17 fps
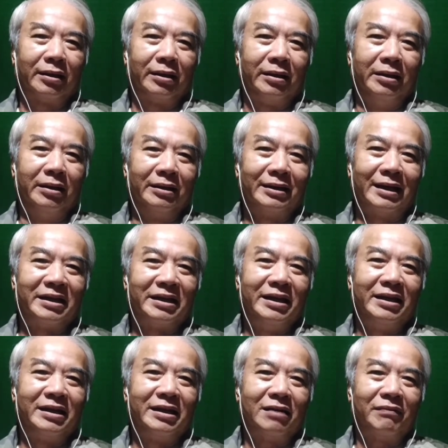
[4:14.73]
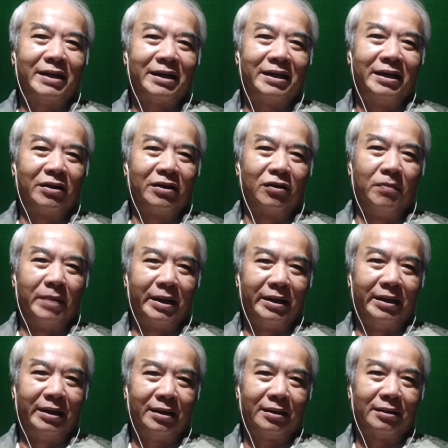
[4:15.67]
những thành viên trong gia đình của
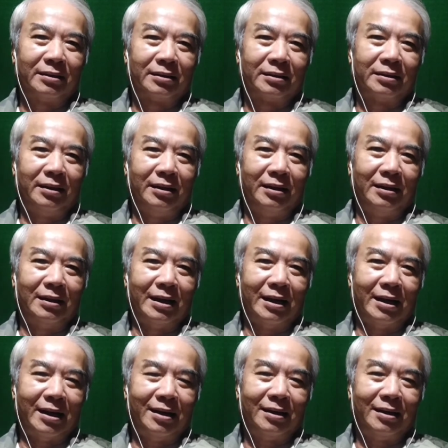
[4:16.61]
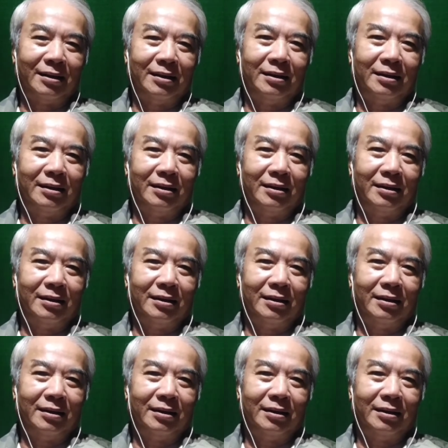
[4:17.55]
mình thì là ăn